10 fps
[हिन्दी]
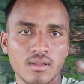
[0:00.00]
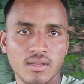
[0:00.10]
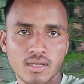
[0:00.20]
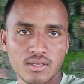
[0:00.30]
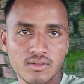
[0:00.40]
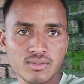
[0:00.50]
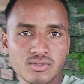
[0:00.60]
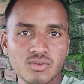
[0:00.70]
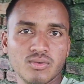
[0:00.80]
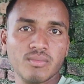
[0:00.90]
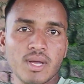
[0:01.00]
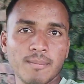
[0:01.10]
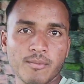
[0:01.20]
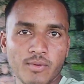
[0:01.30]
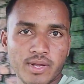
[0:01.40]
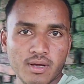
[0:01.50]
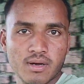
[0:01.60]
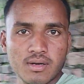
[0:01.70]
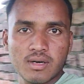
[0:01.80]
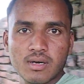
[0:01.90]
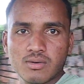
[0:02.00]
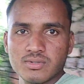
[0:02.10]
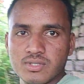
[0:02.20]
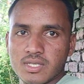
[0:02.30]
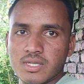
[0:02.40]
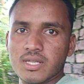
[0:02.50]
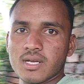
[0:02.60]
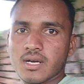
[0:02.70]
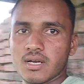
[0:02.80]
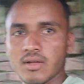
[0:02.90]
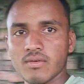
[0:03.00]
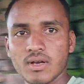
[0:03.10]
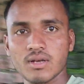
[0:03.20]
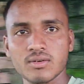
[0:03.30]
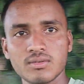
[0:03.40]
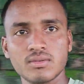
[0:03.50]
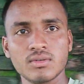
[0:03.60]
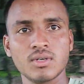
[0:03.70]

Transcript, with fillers: देखिए दोस्तों मैं आपको यहाँ का कुछ सीन दिखाने वाला हूँ